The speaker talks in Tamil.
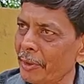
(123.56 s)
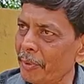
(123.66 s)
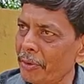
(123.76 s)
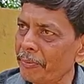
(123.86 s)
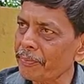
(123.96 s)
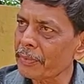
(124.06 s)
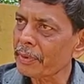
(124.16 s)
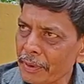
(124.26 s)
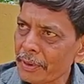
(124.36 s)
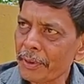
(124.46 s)
அதிகமாகும்
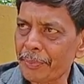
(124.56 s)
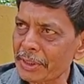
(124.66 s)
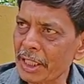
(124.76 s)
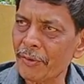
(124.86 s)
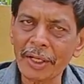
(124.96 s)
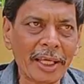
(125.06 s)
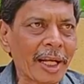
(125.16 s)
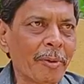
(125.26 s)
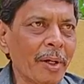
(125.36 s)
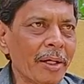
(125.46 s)
பிசினை
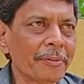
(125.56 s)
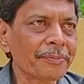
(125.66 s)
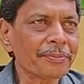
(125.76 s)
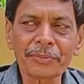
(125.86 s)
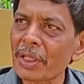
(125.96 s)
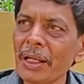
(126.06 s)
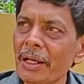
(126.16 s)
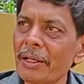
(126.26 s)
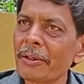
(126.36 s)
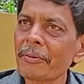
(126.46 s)
வாங்கியிருக்கோமா
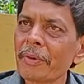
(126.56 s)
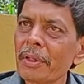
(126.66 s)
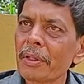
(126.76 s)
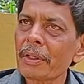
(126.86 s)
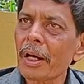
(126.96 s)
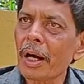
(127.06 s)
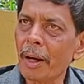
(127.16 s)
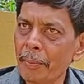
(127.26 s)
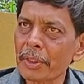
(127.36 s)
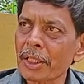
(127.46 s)
இல்லை
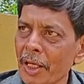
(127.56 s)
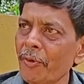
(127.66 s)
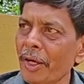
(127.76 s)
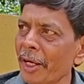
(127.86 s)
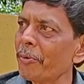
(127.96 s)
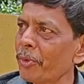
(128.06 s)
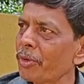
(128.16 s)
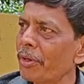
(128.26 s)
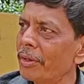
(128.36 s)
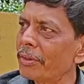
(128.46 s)
ஐம்பது கிராம் வாங்கினா
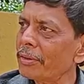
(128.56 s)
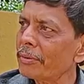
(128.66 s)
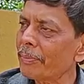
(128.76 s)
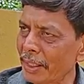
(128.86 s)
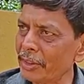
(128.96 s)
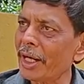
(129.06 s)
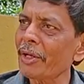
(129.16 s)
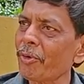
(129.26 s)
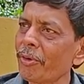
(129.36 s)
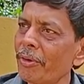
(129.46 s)
போதும் பதினஞ்சு
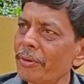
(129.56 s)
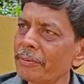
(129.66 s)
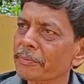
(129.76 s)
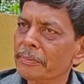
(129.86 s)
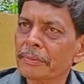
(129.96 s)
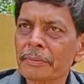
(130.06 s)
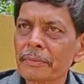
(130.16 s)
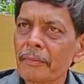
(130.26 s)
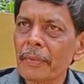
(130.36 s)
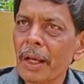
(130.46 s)
நாளைக்கு வரும்
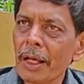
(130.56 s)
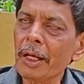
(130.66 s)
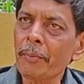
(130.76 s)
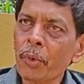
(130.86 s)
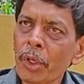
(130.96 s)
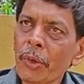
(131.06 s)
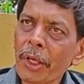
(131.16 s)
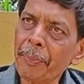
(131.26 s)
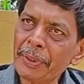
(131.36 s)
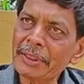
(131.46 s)
அதனால்
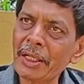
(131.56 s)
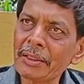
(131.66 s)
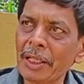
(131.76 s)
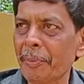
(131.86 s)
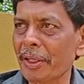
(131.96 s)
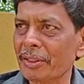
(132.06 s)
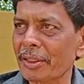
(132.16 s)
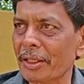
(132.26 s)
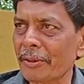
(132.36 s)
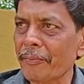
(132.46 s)
முருங்கோடைய பிசினை சாப்பிட
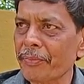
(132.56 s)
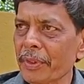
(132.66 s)
கற்றுங்க